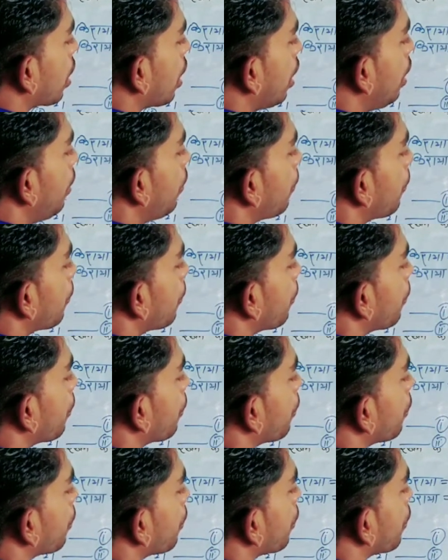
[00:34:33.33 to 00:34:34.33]
का
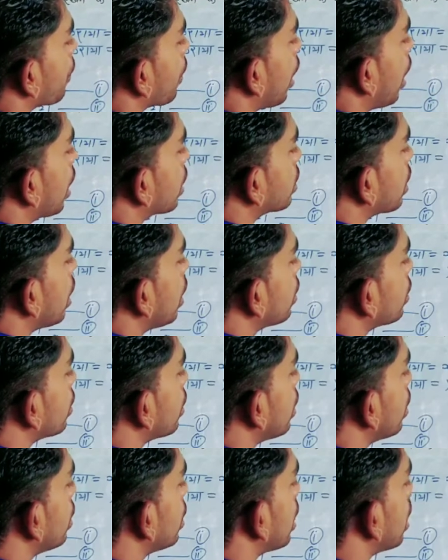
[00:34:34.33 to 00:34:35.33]
अतः
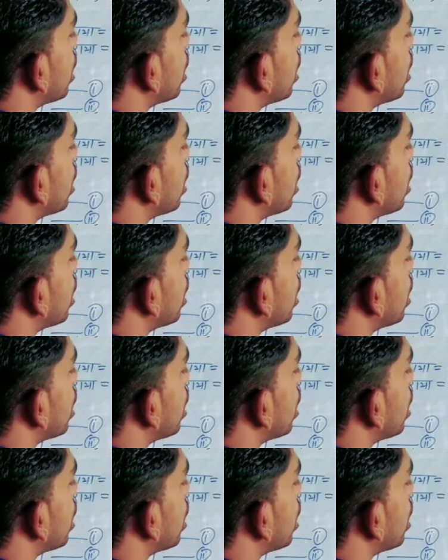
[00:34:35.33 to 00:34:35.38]
तीन